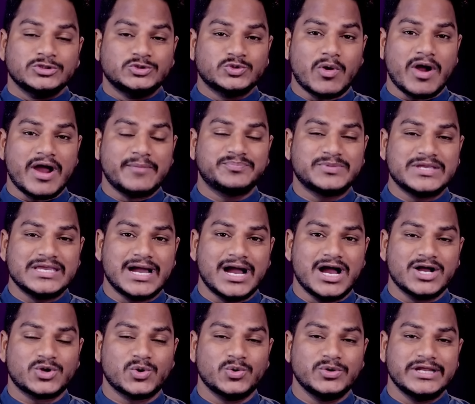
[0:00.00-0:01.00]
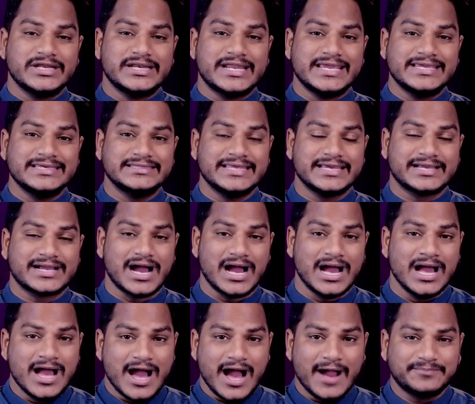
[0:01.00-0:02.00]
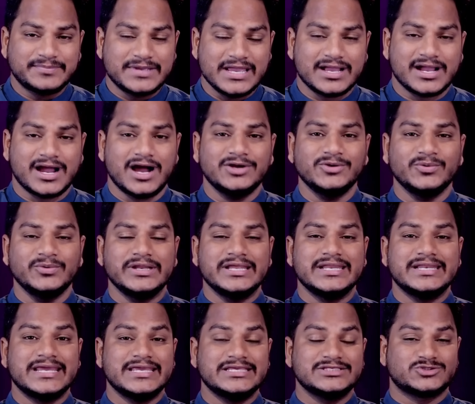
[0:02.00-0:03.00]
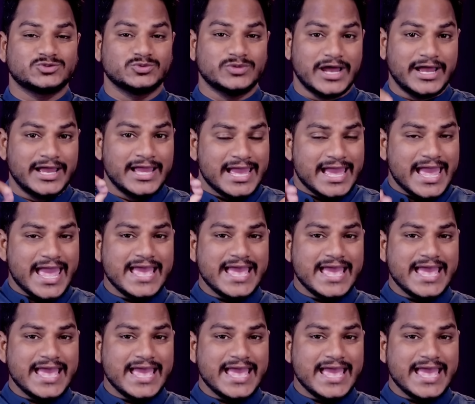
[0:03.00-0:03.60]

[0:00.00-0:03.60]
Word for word: जो आपकी आंखों ने नहीं देखा आपके कानों ने नहीं सुना